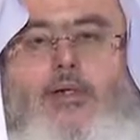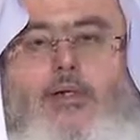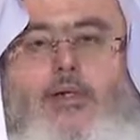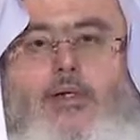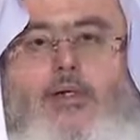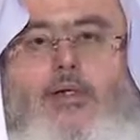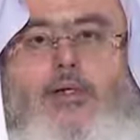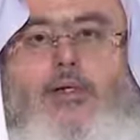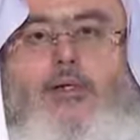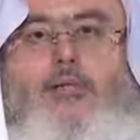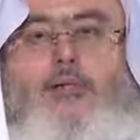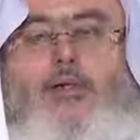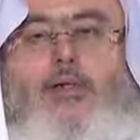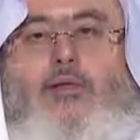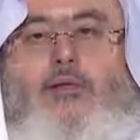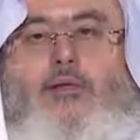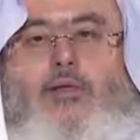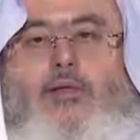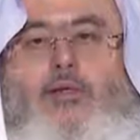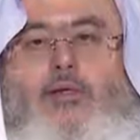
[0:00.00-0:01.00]
آه،
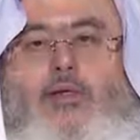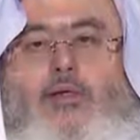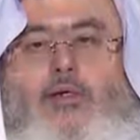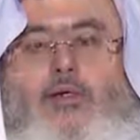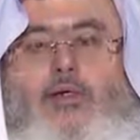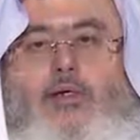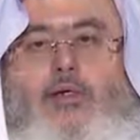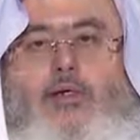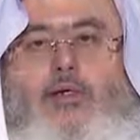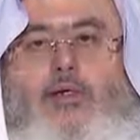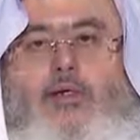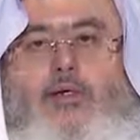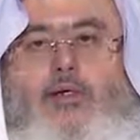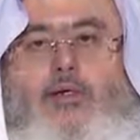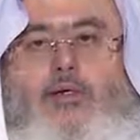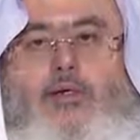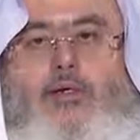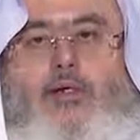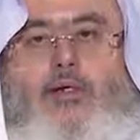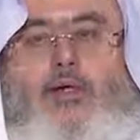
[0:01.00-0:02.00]
بعضهم يقول
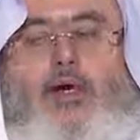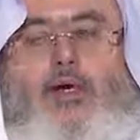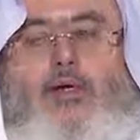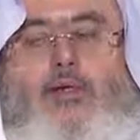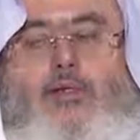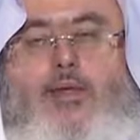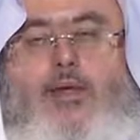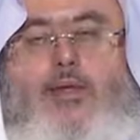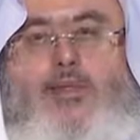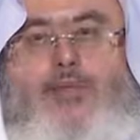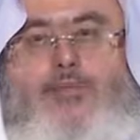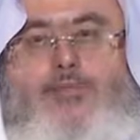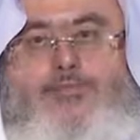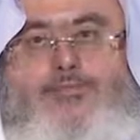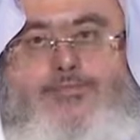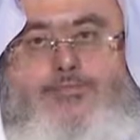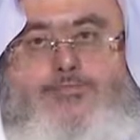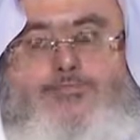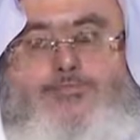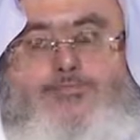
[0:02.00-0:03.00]
آه أيضا
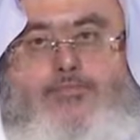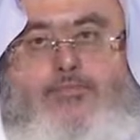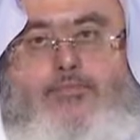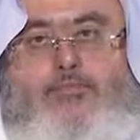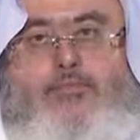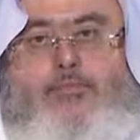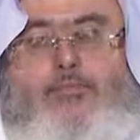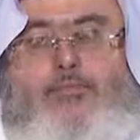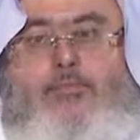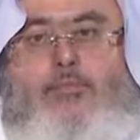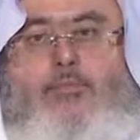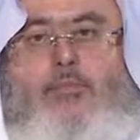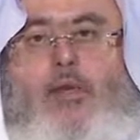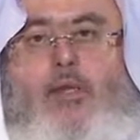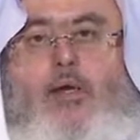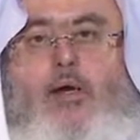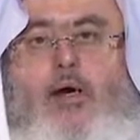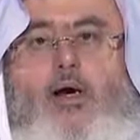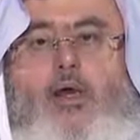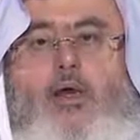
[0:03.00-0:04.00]

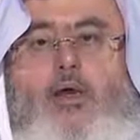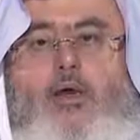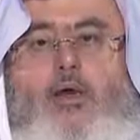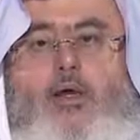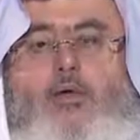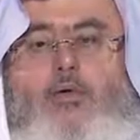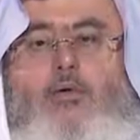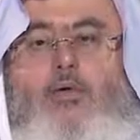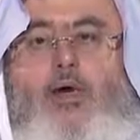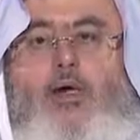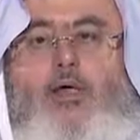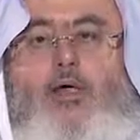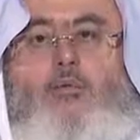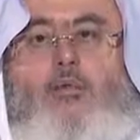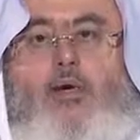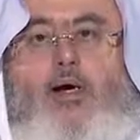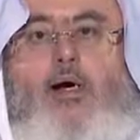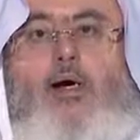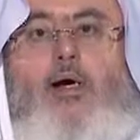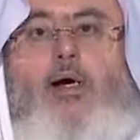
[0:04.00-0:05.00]
الله
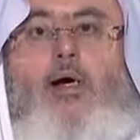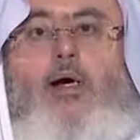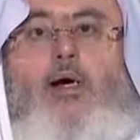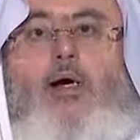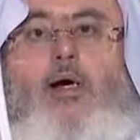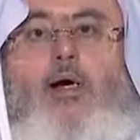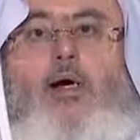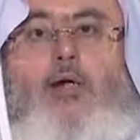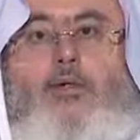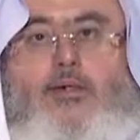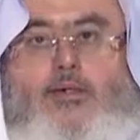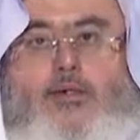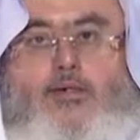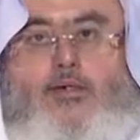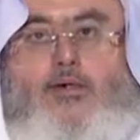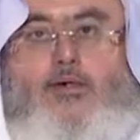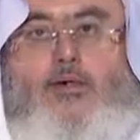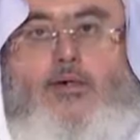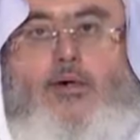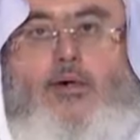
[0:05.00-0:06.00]
أكبر
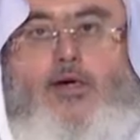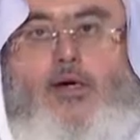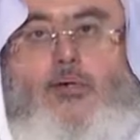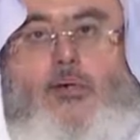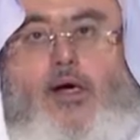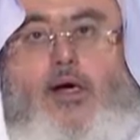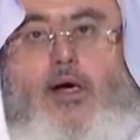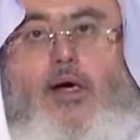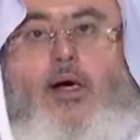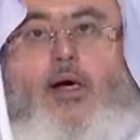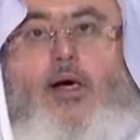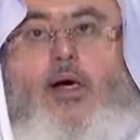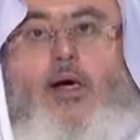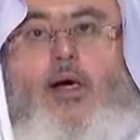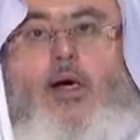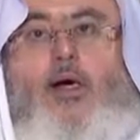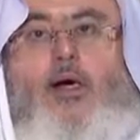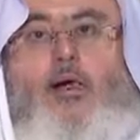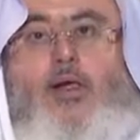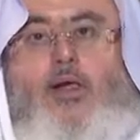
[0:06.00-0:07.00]

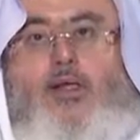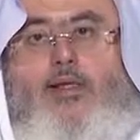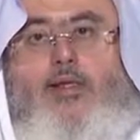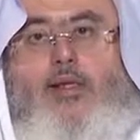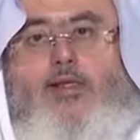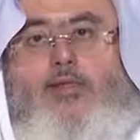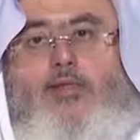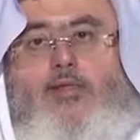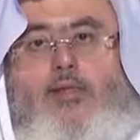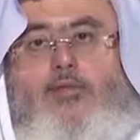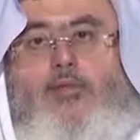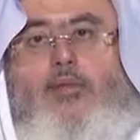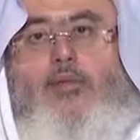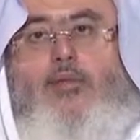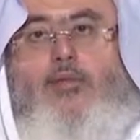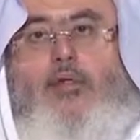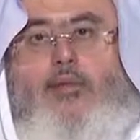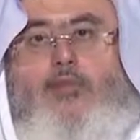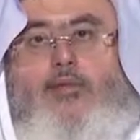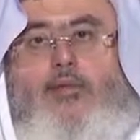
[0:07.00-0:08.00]
واكبر هذا جمع
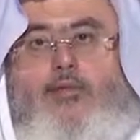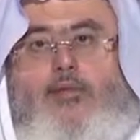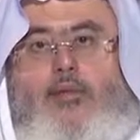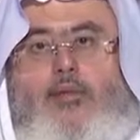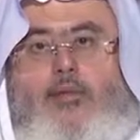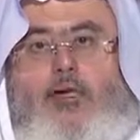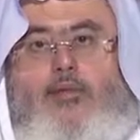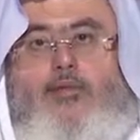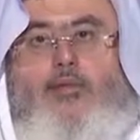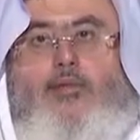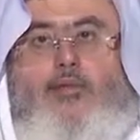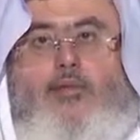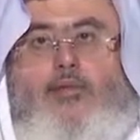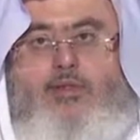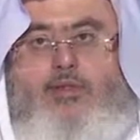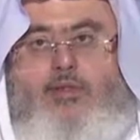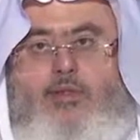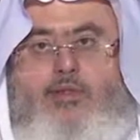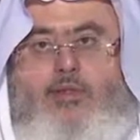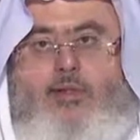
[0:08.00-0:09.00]
كبر والكبر هو
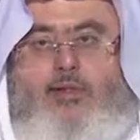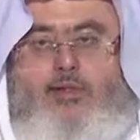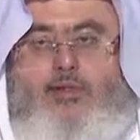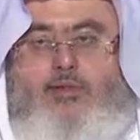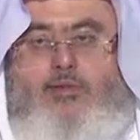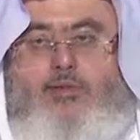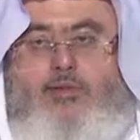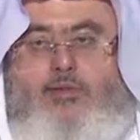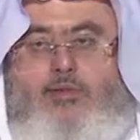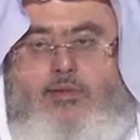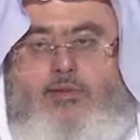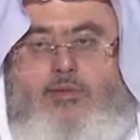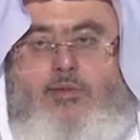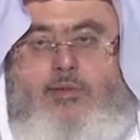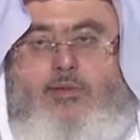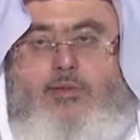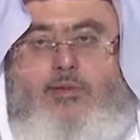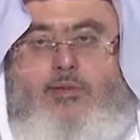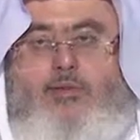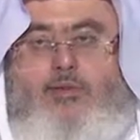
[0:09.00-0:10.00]
الطبل
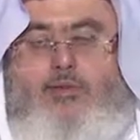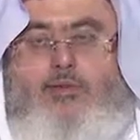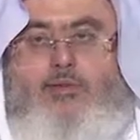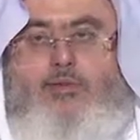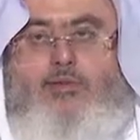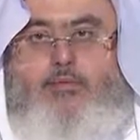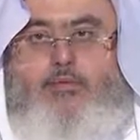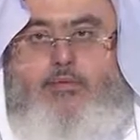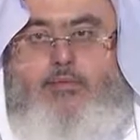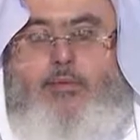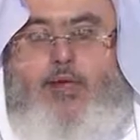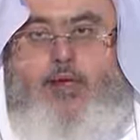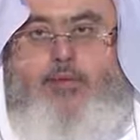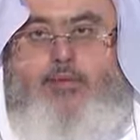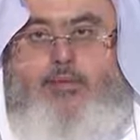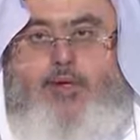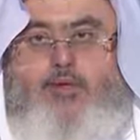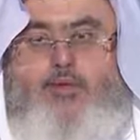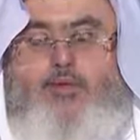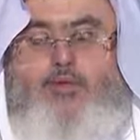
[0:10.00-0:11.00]
هذا
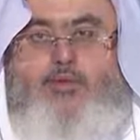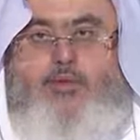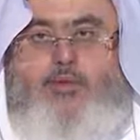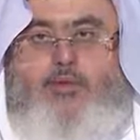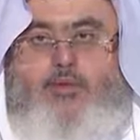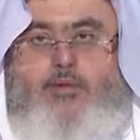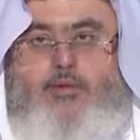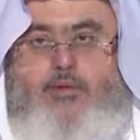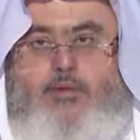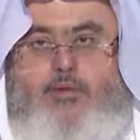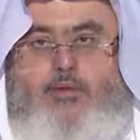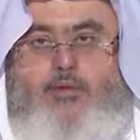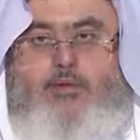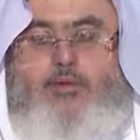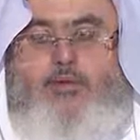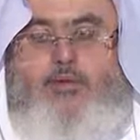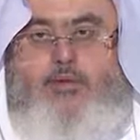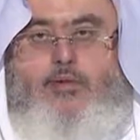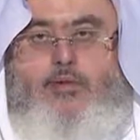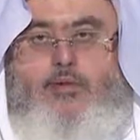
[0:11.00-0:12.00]
ما يجوز
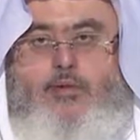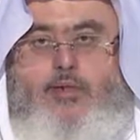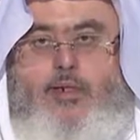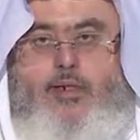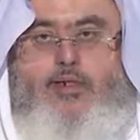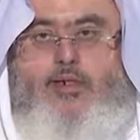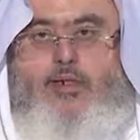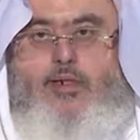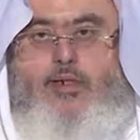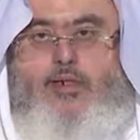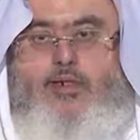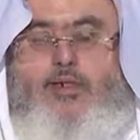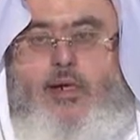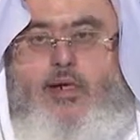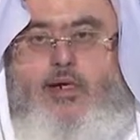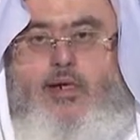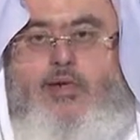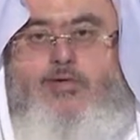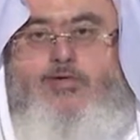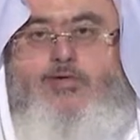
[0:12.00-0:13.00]
لا شك
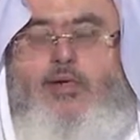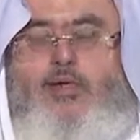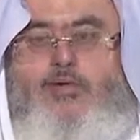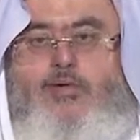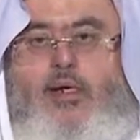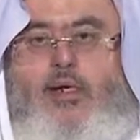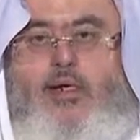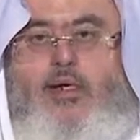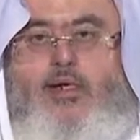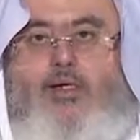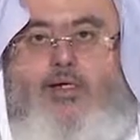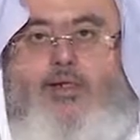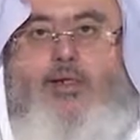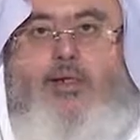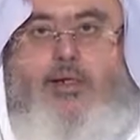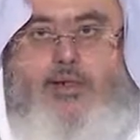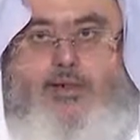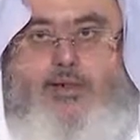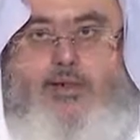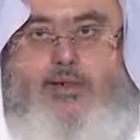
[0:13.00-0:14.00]
تحريف للمعنى
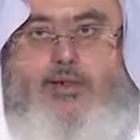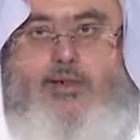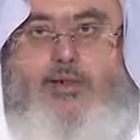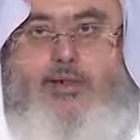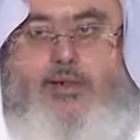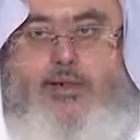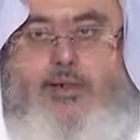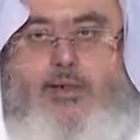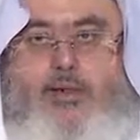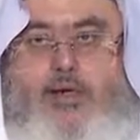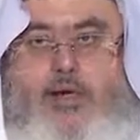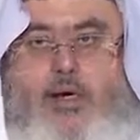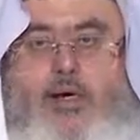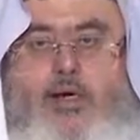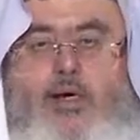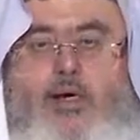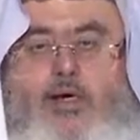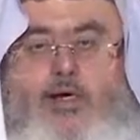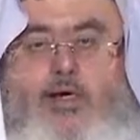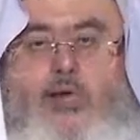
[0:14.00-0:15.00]
خطير
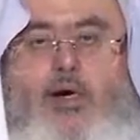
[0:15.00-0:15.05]
الله